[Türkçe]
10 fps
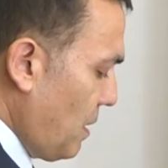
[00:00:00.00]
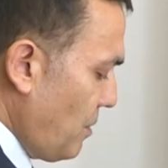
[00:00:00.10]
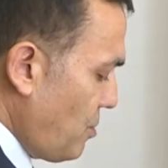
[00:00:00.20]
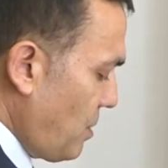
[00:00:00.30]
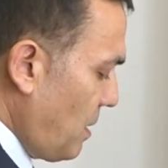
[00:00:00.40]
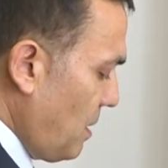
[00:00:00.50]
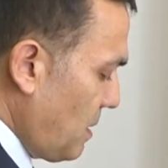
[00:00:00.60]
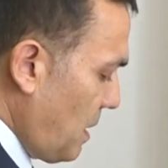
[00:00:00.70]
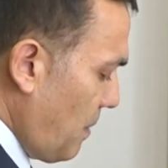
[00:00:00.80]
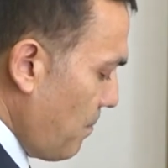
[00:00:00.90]
aynı
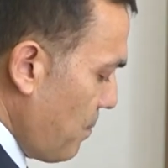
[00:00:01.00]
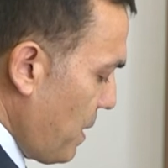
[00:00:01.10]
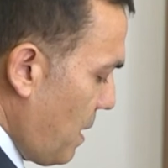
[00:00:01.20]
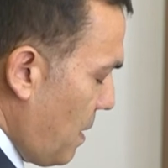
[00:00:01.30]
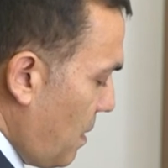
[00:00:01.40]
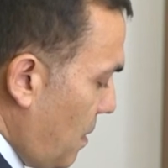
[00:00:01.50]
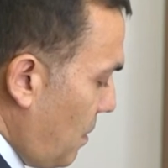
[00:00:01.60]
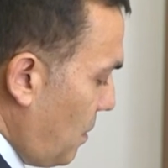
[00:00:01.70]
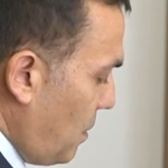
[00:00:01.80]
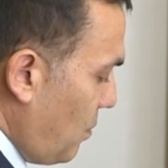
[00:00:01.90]
şekilde e,
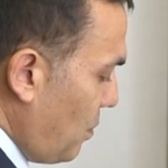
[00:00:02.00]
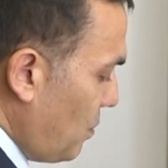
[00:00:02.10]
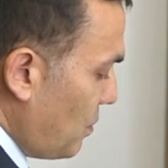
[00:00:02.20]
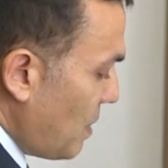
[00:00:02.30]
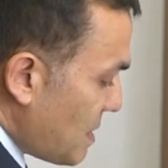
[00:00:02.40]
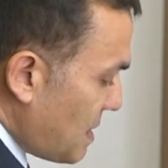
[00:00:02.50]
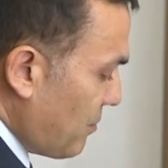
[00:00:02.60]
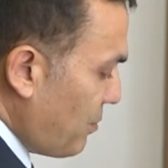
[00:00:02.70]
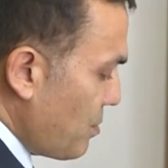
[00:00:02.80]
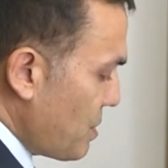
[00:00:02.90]
ee,
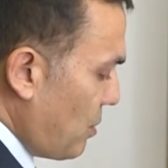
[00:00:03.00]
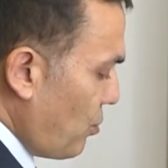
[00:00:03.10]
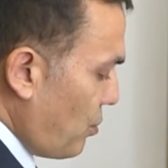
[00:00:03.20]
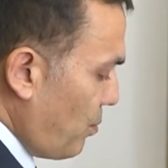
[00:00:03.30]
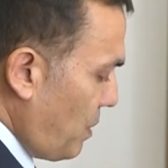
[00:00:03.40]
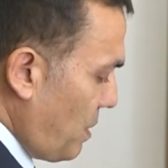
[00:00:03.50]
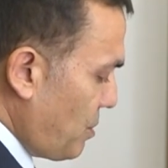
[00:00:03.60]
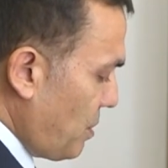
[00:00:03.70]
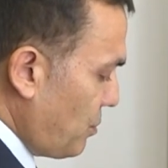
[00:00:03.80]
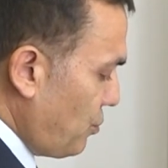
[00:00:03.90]
esnafımıza dokunmaya
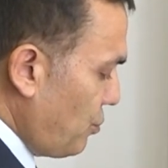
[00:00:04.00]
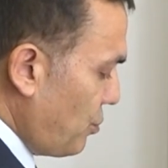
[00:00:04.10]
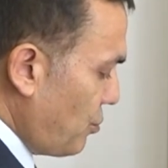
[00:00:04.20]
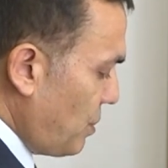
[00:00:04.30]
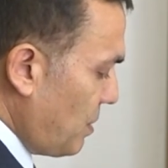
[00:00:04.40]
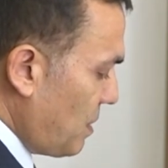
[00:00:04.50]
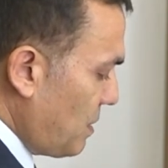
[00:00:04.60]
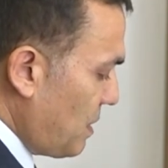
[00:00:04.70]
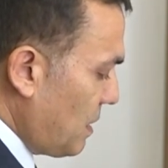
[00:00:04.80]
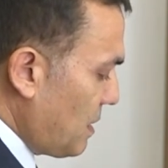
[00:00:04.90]
çalışıyoruz ki
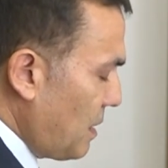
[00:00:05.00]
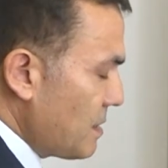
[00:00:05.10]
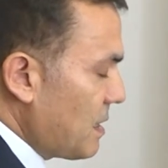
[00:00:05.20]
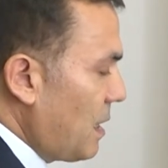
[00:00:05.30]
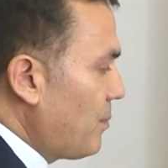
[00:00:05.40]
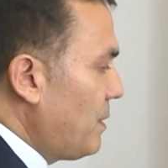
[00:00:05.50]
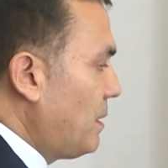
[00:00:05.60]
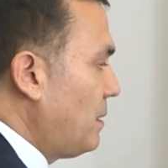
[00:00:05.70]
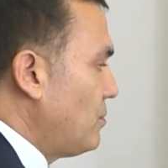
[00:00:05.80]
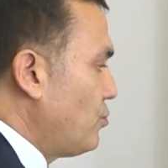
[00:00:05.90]
kıraathane
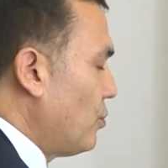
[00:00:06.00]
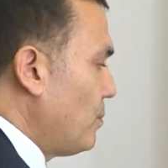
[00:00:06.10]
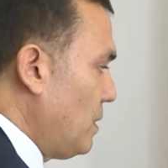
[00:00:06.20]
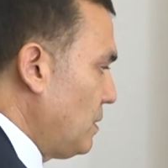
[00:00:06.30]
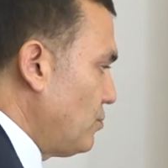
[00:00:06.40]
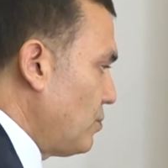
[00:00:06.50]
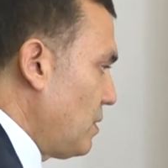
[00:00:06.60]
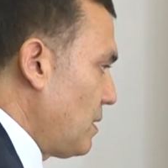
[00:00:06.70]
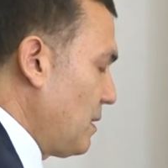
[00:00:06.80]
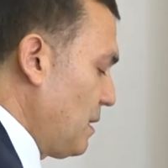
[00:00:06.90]
sahipleri çok
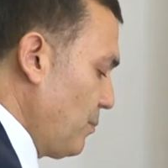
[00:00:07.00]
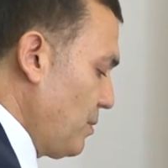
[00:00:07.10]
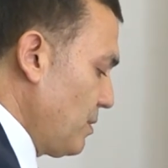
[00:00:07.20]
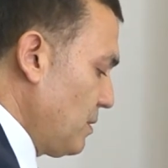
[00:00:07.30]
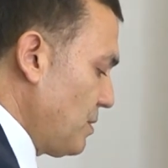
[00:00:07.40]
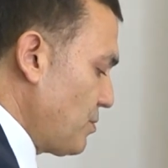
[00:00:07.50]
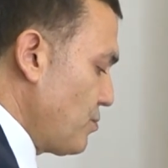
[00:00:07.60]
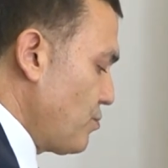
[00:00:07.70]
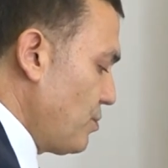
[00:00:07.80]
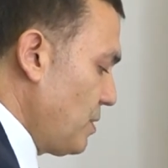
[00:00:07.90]
mağdurlar. Yani bir yıl
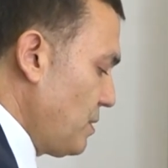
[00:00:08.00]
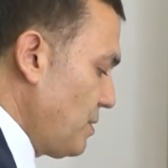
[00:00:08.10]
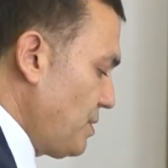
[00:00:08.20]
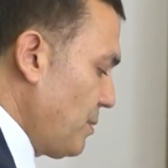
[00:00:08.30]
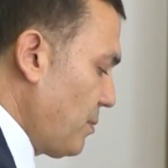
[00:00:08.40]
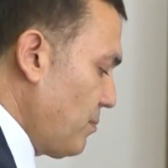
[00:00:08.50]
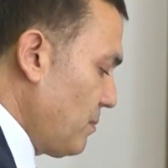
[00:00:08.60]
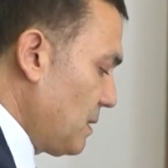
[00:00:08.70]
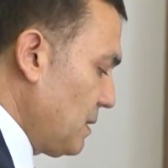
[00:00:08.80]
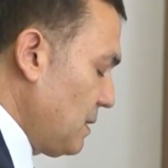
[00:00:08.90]
aşkın süredir iş
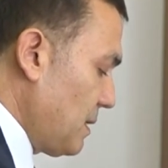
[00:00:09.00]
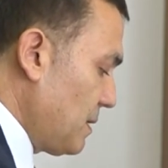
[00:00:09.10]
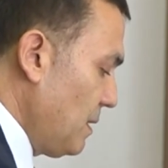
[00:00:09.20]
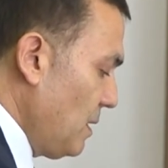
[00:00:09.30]
yapamamaktalar.